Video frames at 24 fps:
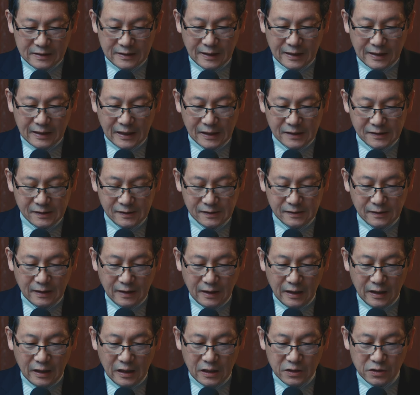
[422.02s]
生活、
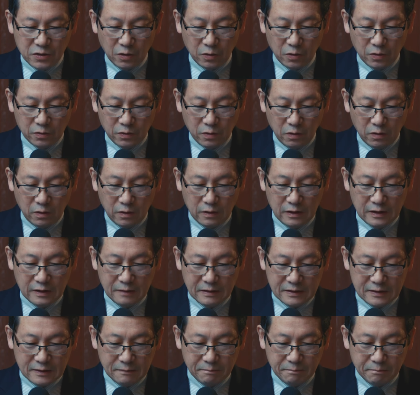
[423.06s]
平常の
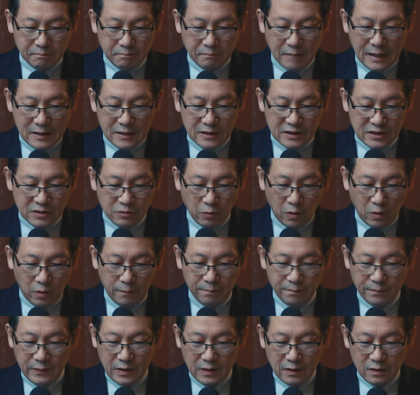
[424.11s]
毎日
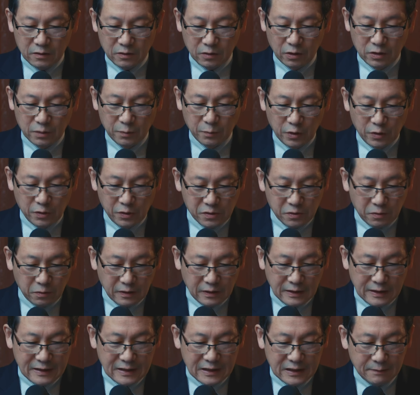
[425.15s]
を取り戻すこ
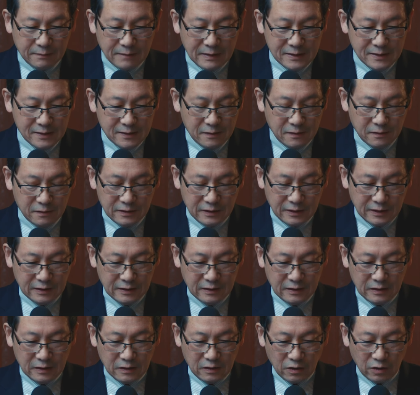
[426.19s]
とができますように、
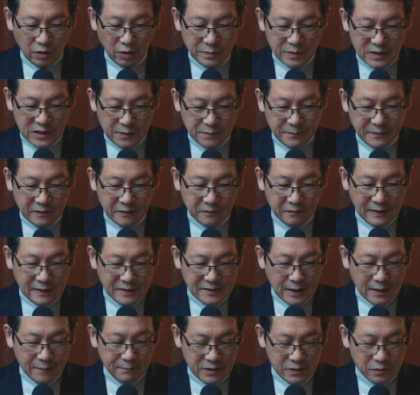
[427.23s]
お導きくだ
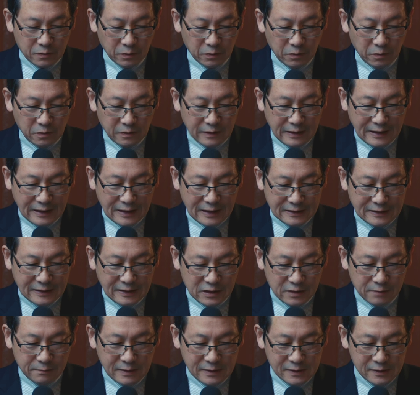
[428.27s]
さいますことをお願いい
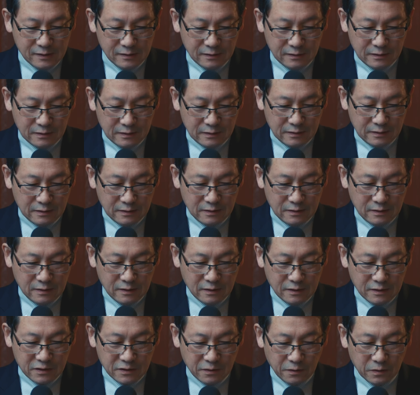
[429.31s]
たします。
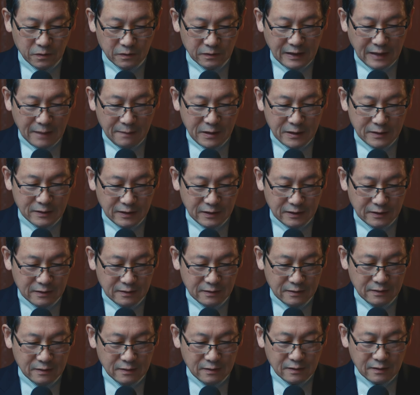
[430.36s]
そのために、
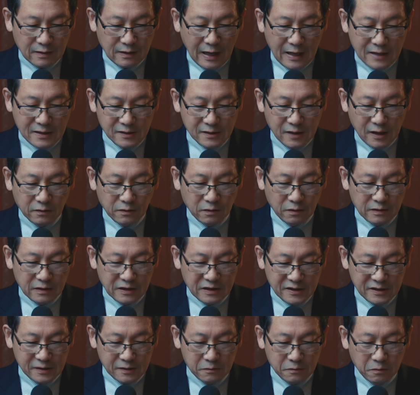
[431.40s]
感染の
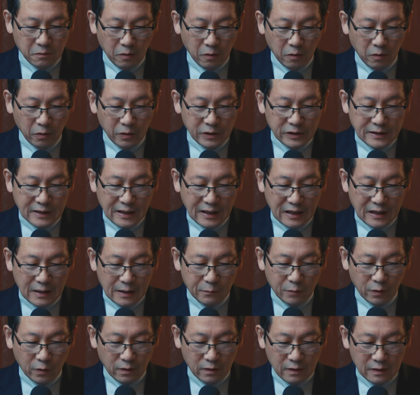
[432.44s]
リスクを負いながら
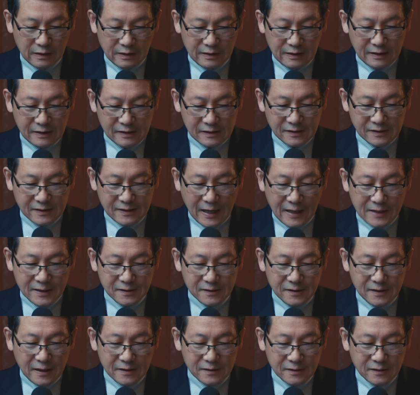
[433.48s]
も、
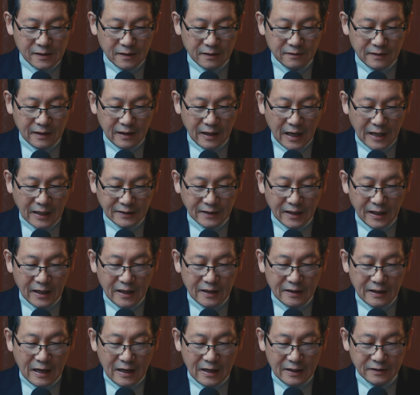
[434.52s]
最前線で
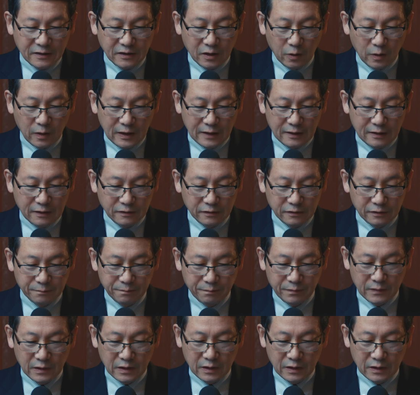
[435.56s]
働いておられる